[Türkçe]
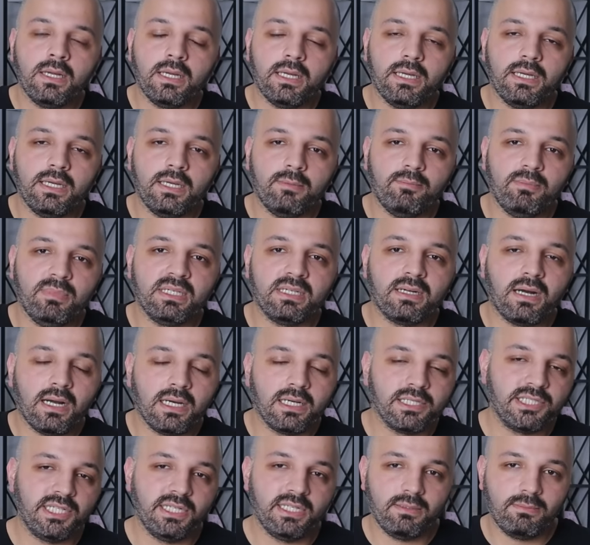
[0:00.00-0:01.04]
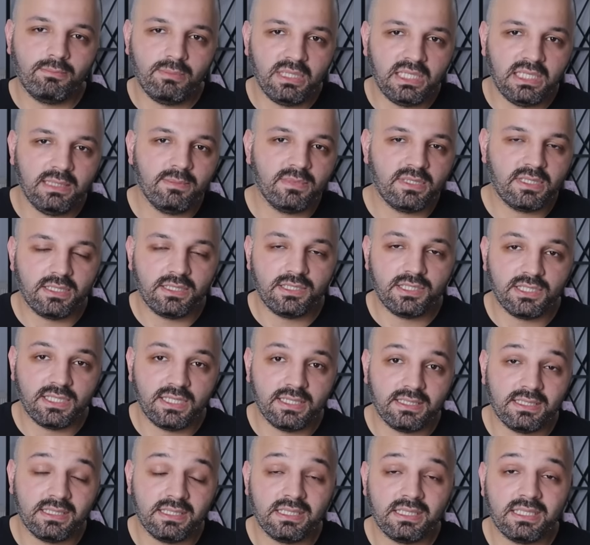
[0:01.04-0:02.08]
e, bir AŞ'nin bir limite
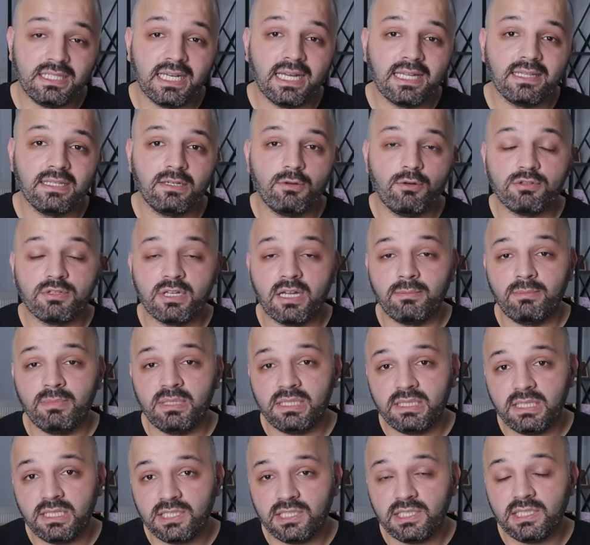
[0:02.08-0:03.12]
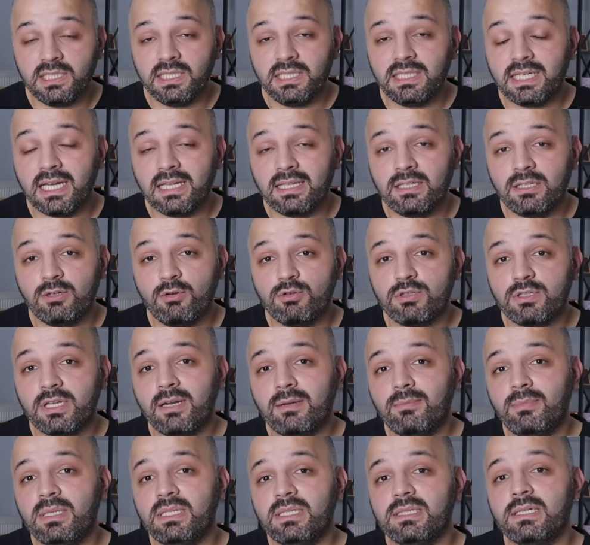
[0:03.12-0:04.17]
şirketinin kendine özel bir kişiliği, kendine
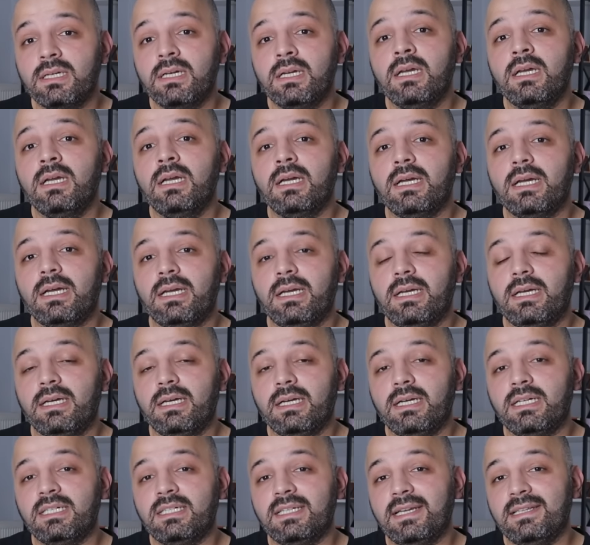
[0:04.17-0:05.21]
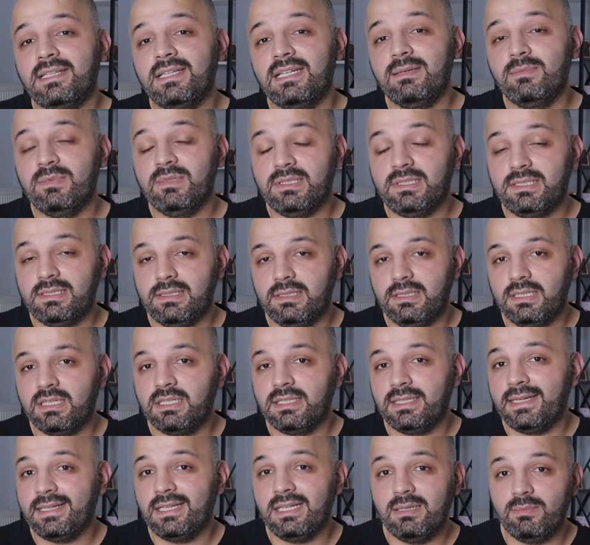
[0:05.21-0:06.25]
özel bir e, kredi limit
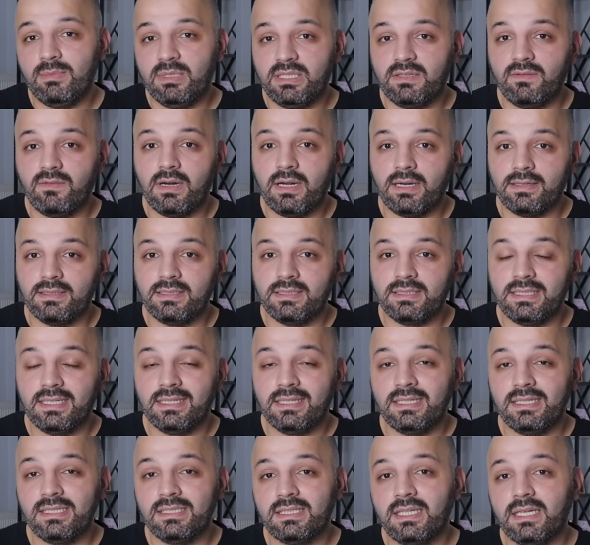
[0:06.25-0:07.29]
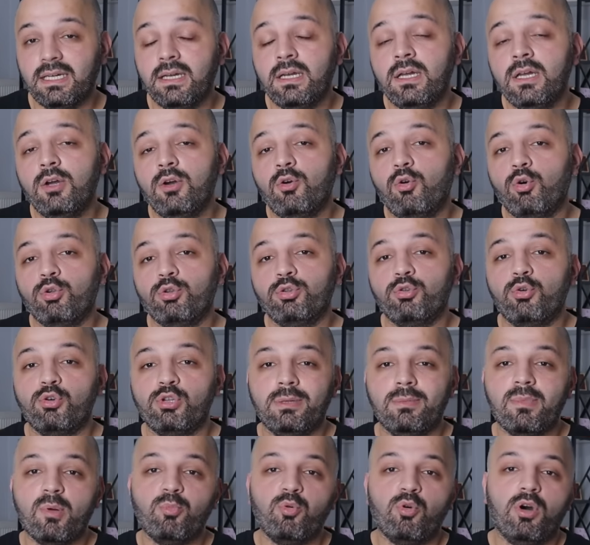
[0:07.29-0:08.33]
kredi limiti vardır ya da işte onun
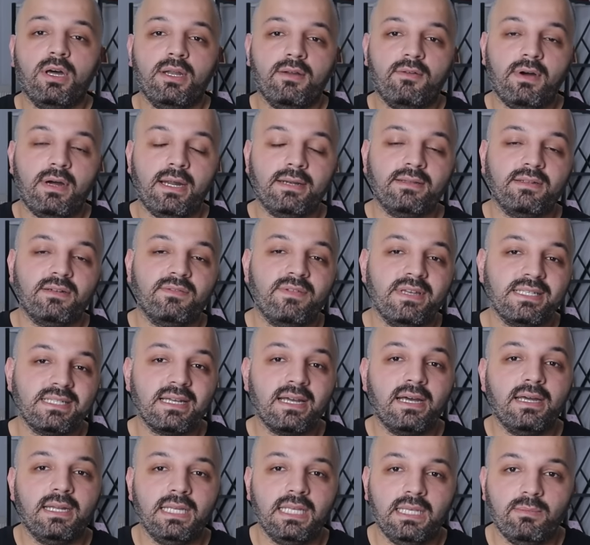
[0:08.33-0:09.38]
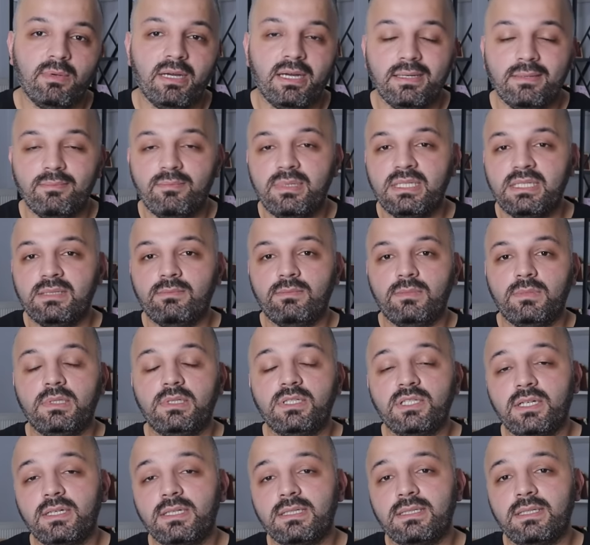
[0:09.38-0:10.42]
ödeme puanı vardır vesaire gibi. Hani bizim
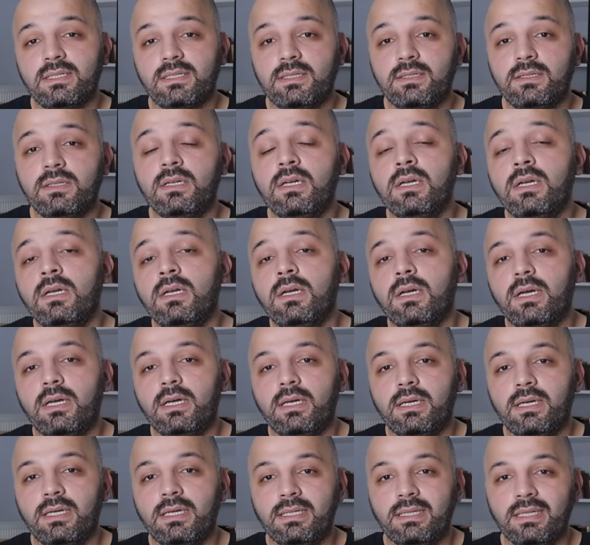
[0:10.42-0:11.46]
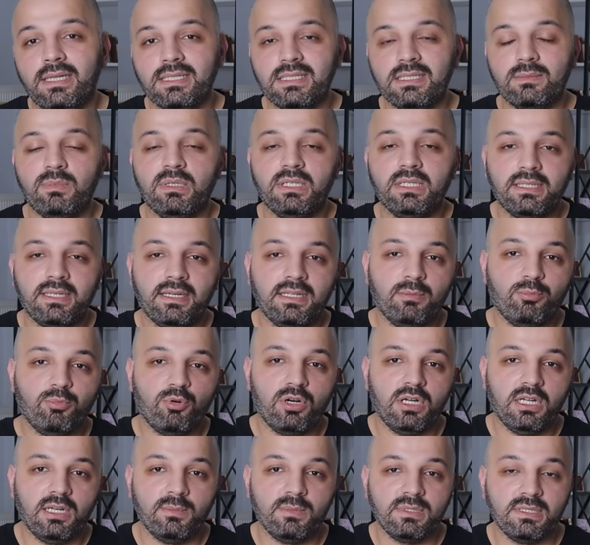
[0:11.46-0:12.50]
şahısların e, nasıl bir kredi
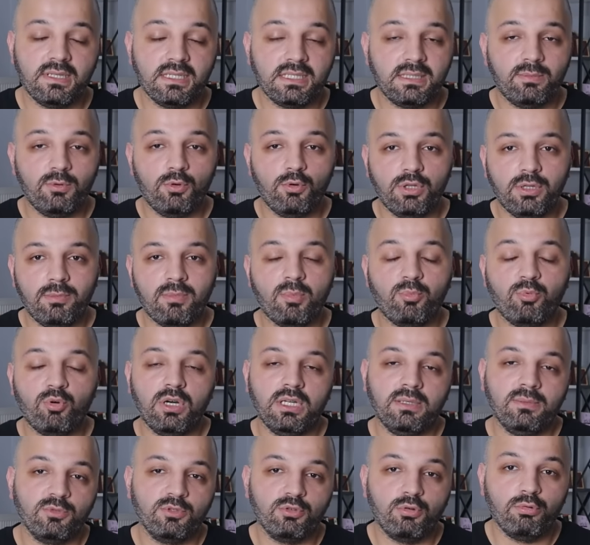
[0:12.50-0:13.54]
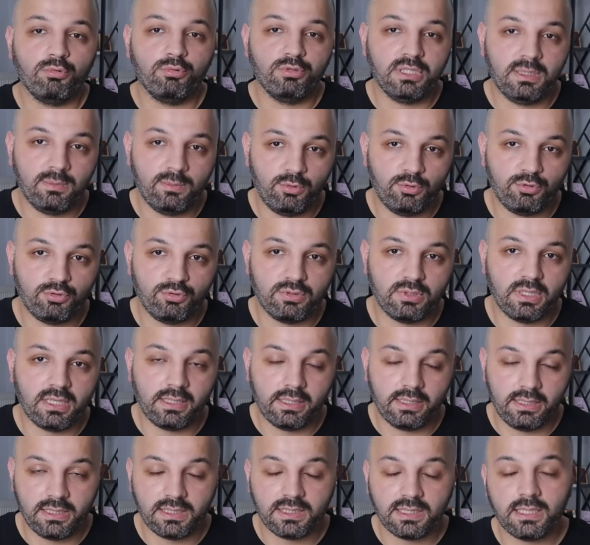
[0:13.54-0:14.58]
puanımız, nasıl bir ödeme puanımız olduğu gibi düşünün
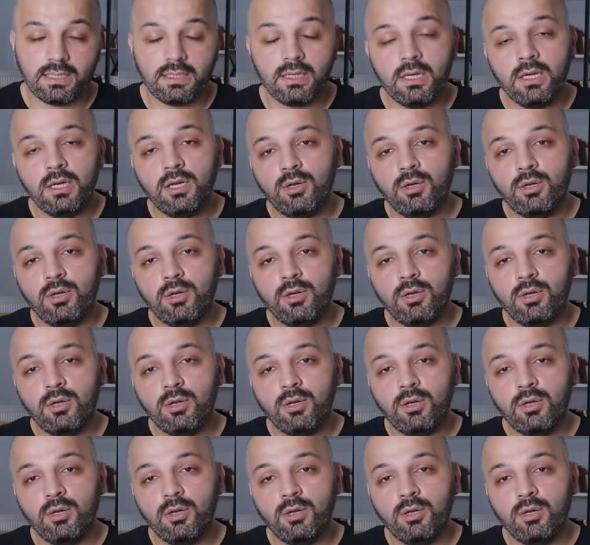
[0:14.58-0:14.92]
arkadaşlar.